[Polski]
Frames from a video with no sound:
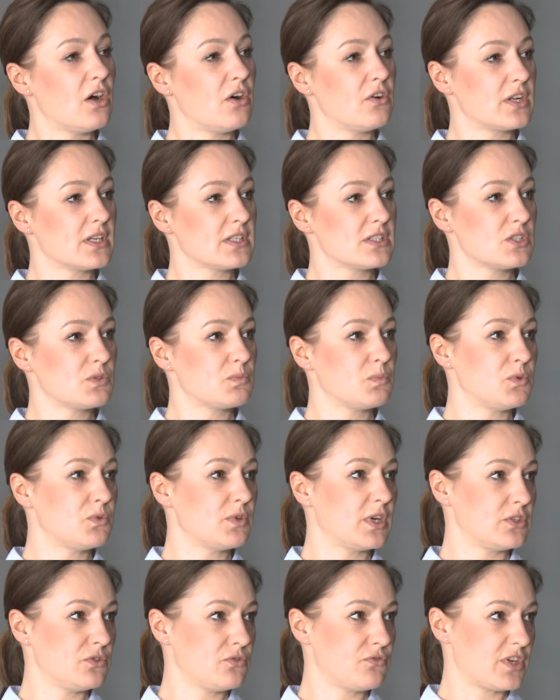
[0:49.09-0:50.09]
oraz
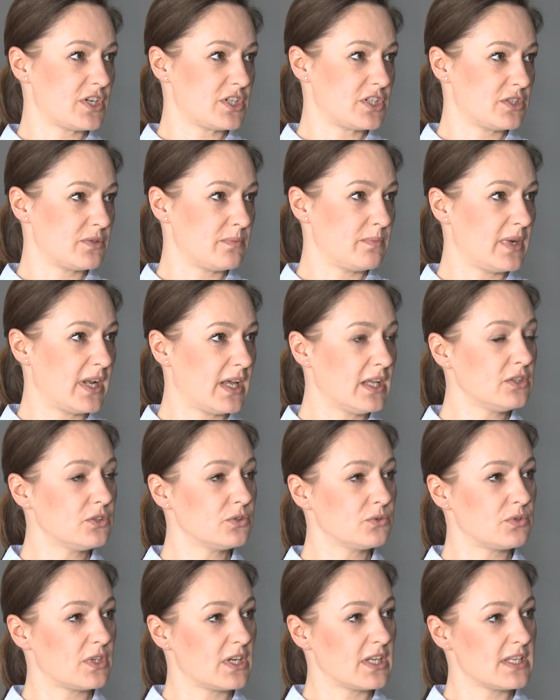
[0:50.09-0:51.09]
spółkę New Fashion
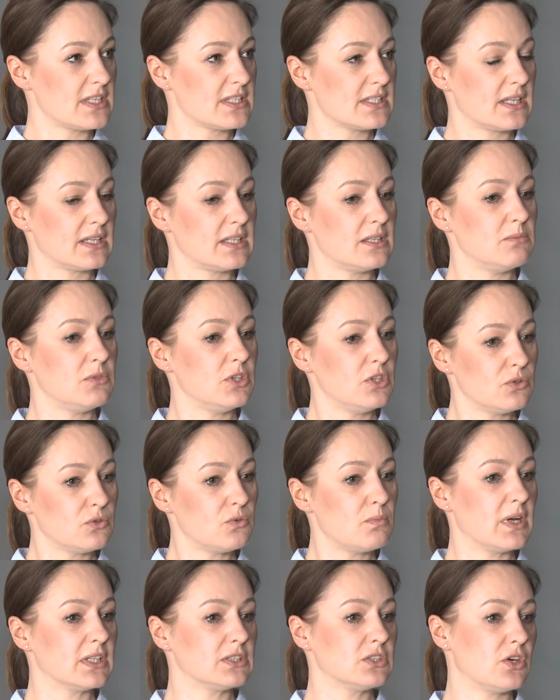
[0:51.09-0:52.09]
Brand, która jest takim
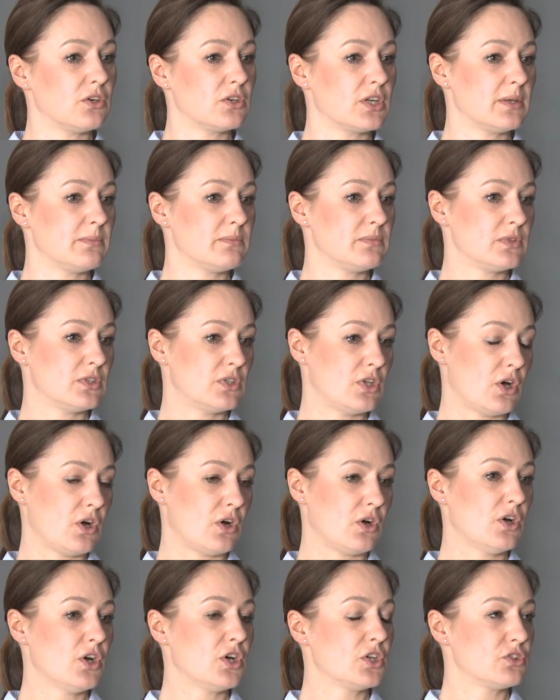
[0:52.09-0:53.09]
inkubatorem
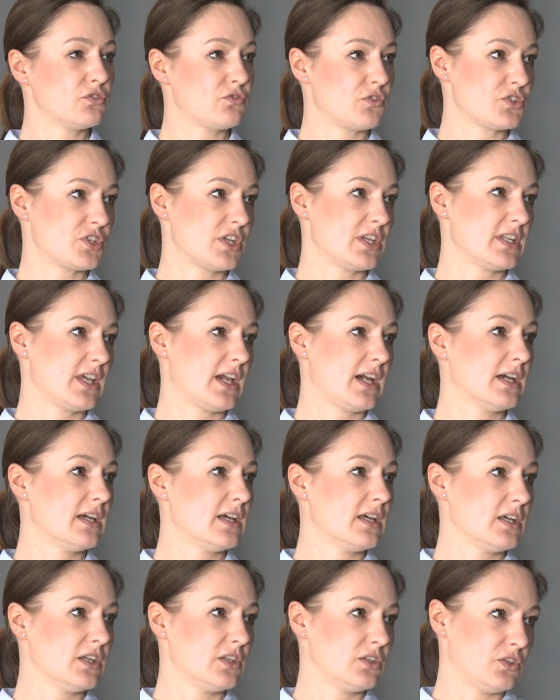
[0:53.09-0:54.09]
do tworzenia
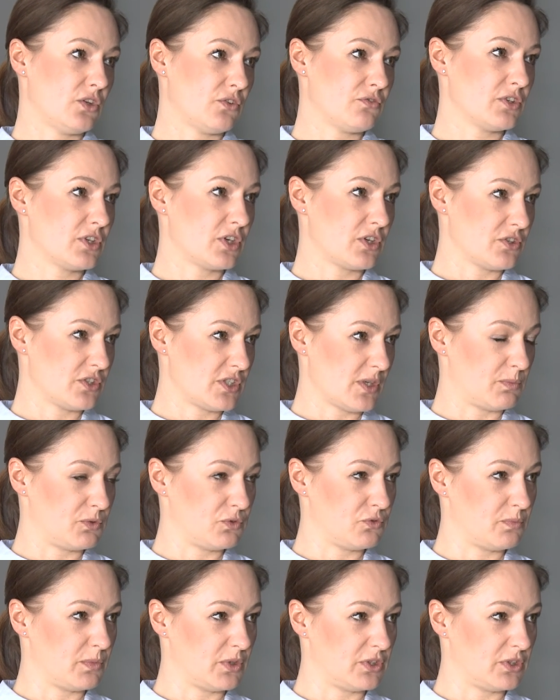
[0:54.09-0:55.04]
nowych konceptów